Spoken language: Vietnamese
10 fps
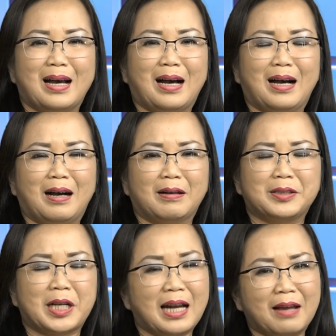
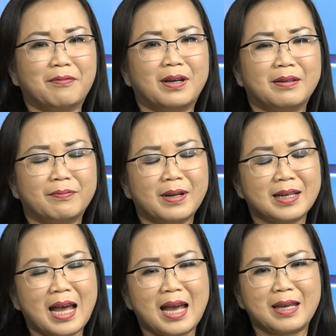À, trở lại với
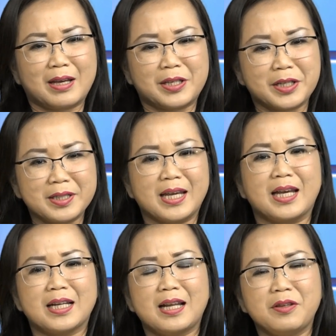vấn đề à, chữ
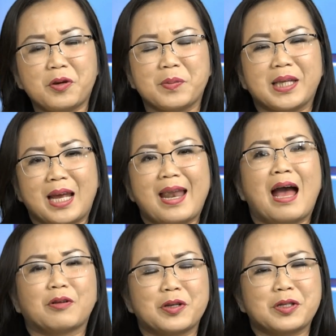nghĩa nên dùng như thế
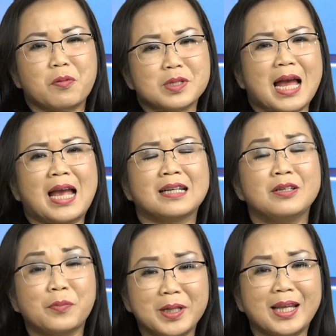nào cho trong
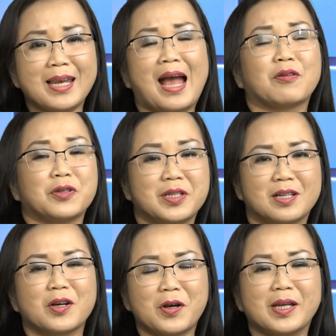sáng, dùng như thế nào cho
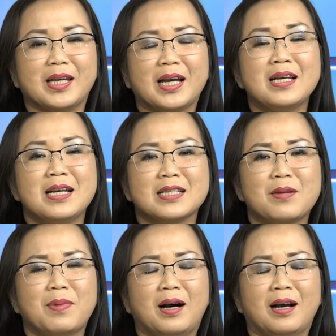chữ đó có nghĩa.
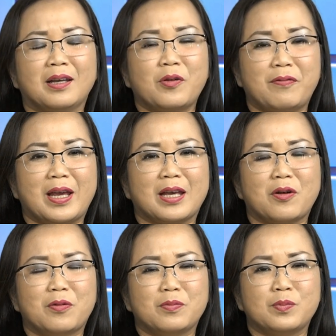Xin mời quý vị
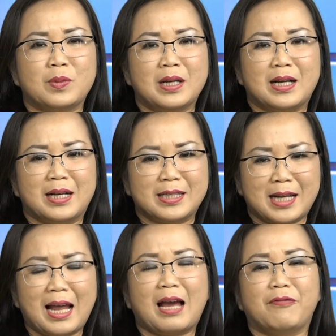cùng à,
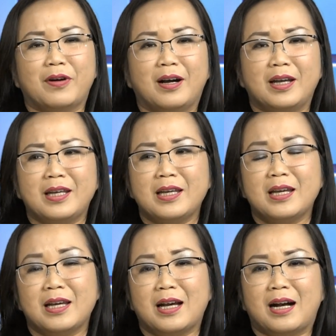trở lại với
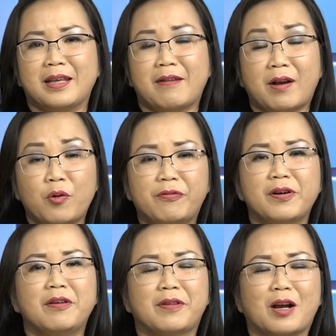à, nhà văn Huy
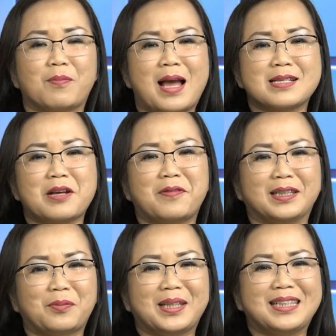Phương và Ngọc Lan sau
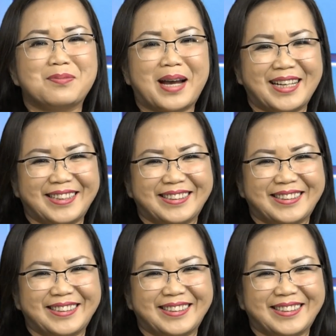phần thông tin thương mại.